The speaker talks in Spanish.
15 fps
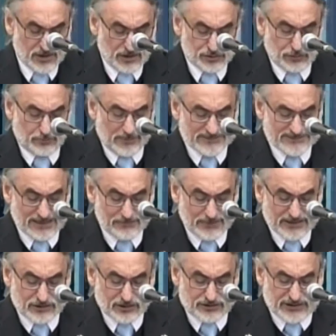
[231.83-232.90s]
Su
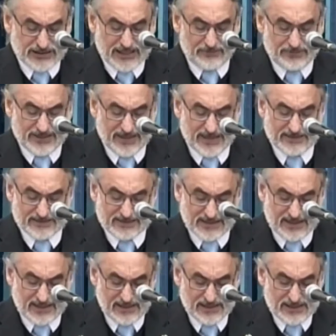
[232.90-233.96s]
pensamiento sigue
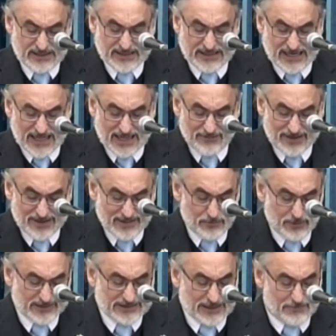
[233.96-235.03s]
vigente y cada vez
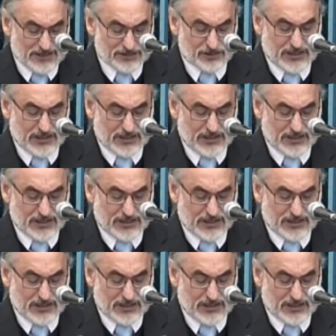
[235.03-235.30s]
demuestra mayor